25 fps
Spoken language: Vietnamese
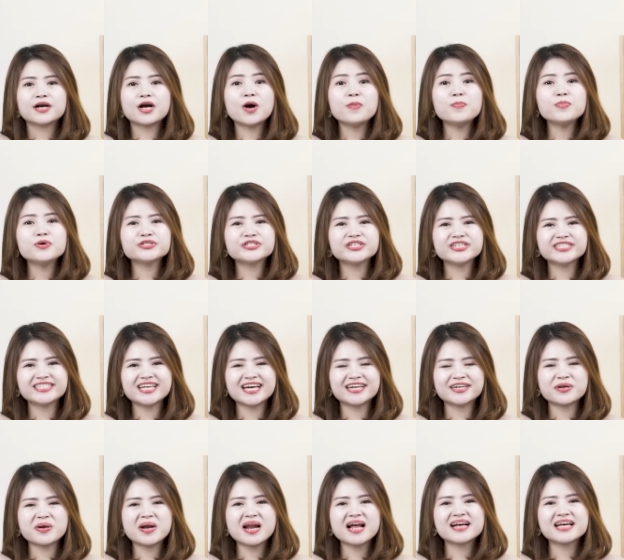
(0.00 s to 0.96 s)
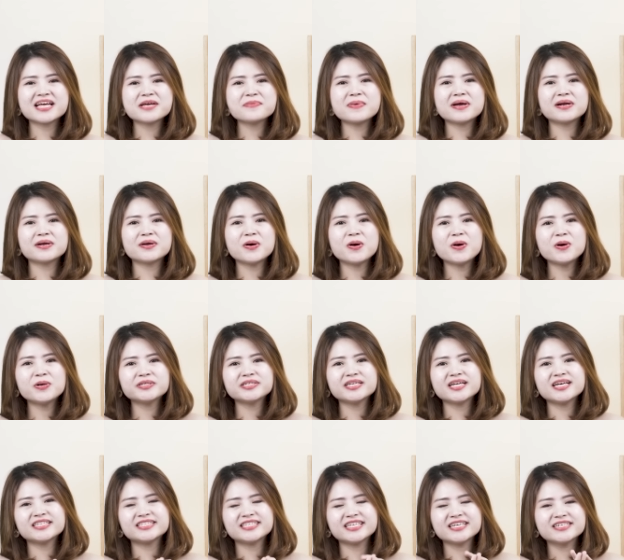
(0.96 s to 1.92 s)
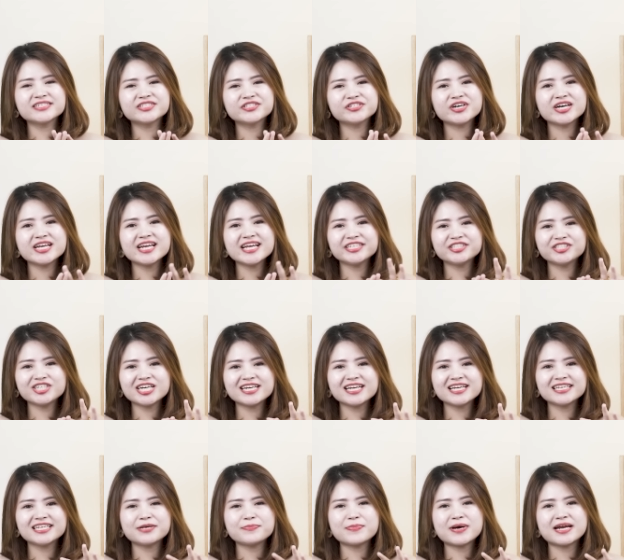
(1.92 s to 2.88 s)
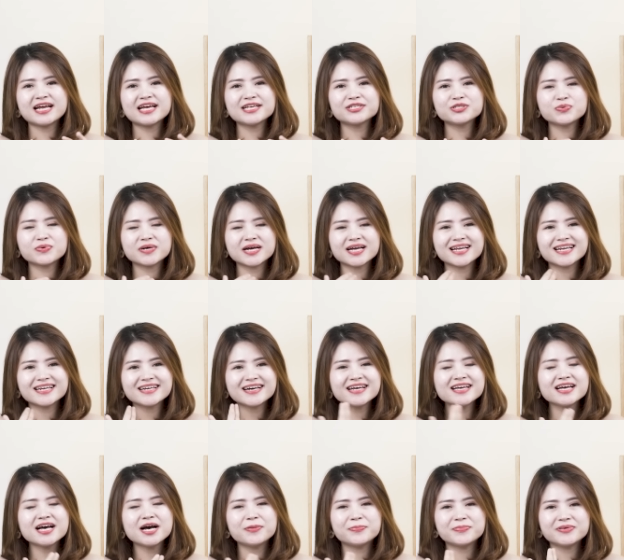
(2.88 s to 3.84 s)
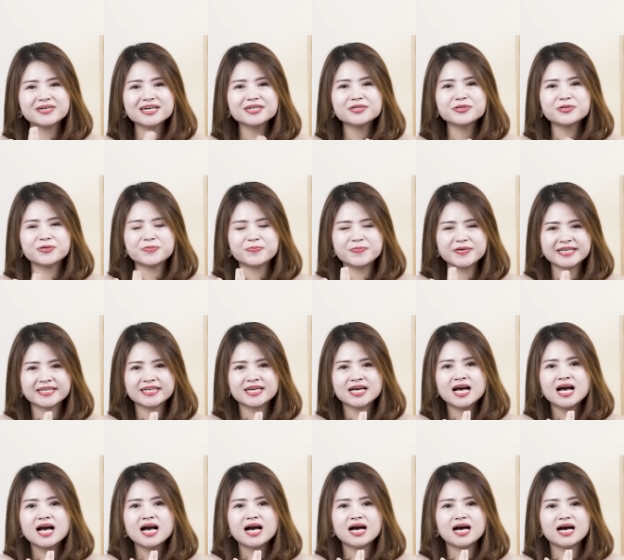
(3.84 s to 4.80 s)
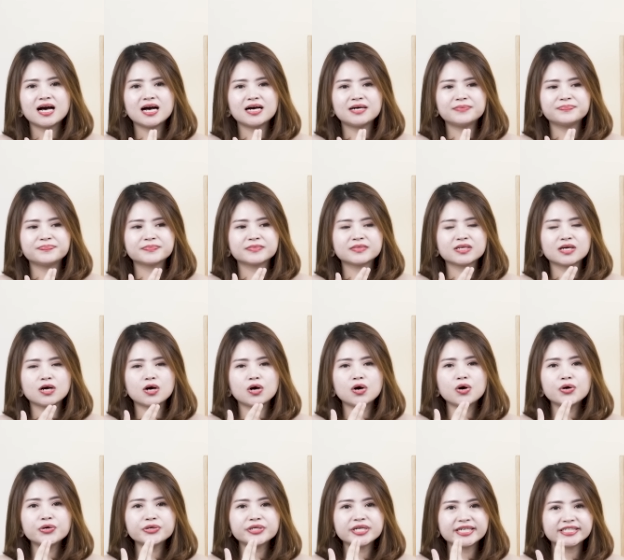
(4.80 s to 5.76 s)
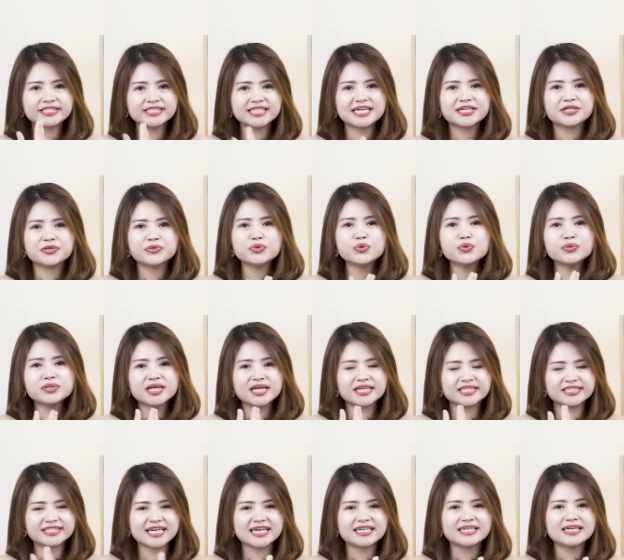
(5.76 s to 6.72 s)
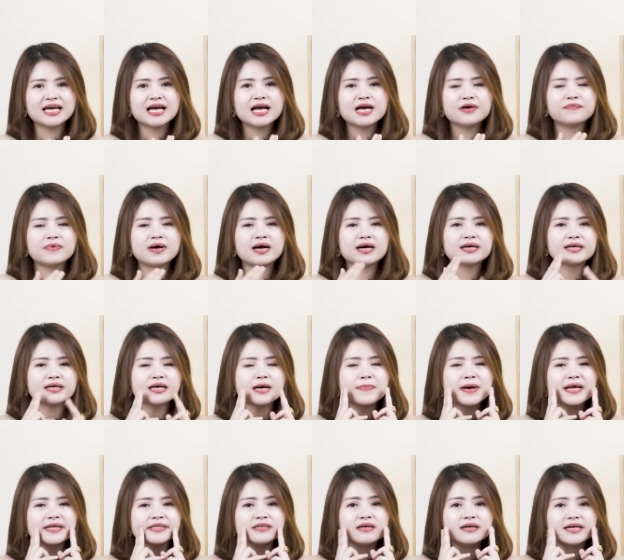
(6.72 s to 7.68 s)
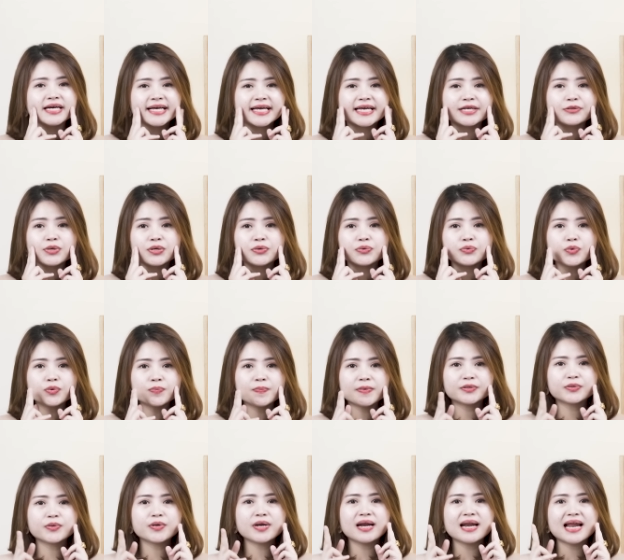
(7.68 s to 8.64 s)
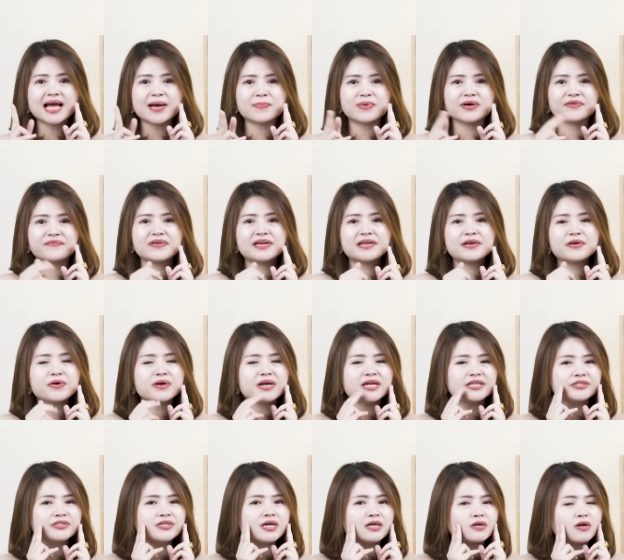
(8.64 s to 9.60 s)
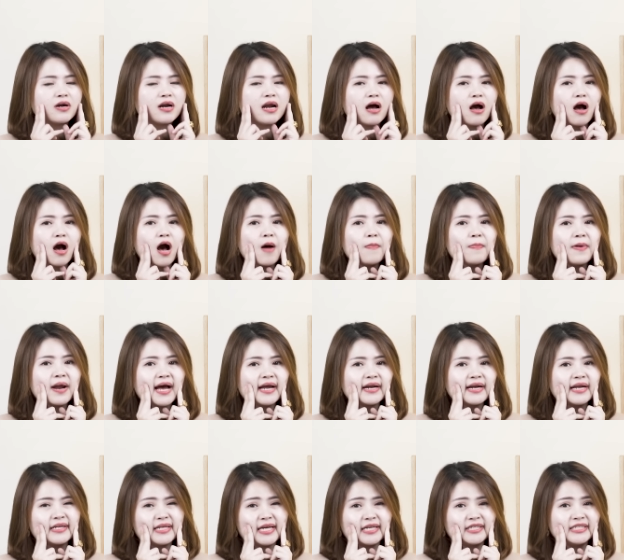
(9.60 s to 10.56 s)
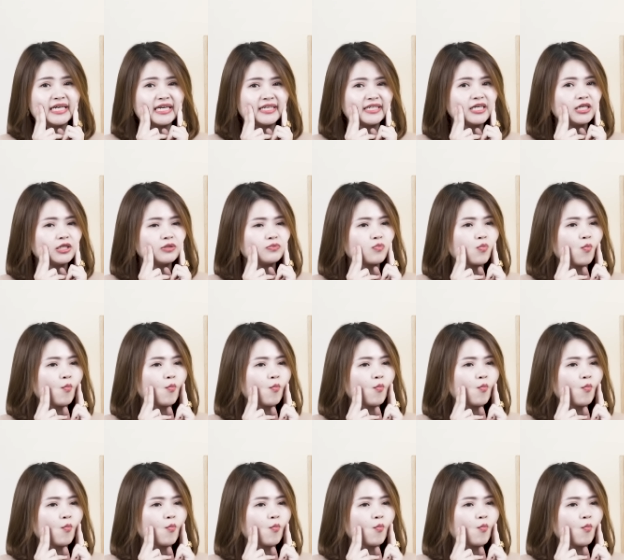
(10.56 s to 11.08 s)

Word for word: có một sự thật đó là khi bạn hôn ờ, từ dưới lên trên ấy, thì bạn hãy dùng cái lưỡi ẩm ướt của mình uh, hôn thật chặt nút thật chặt và các bạn nhớ cái kỹ thuật nút mà tôi đã làm ở video lần trước đó là hóp lại để thật chặt nhé